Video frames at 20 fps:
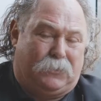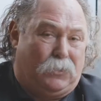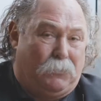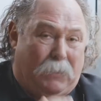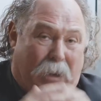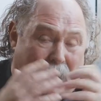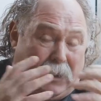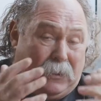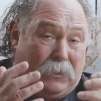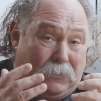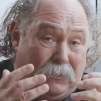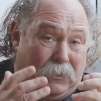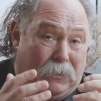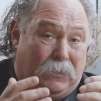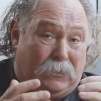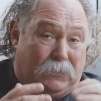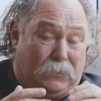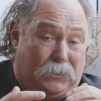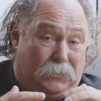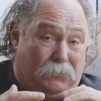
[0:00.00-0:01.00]
Zum
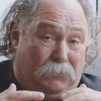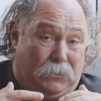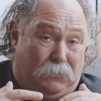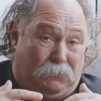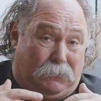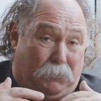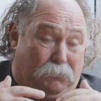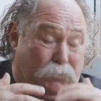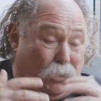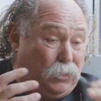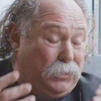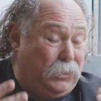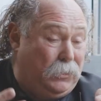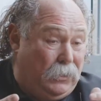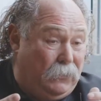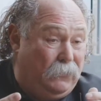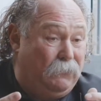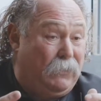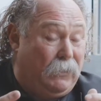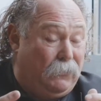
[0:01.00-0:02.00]
einen, dass wir die
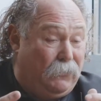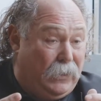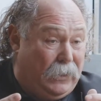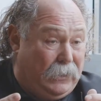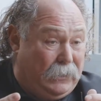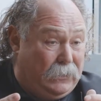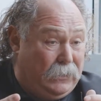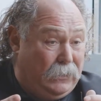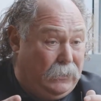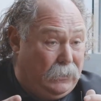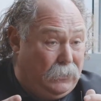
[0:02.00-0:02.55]
positiven Effekte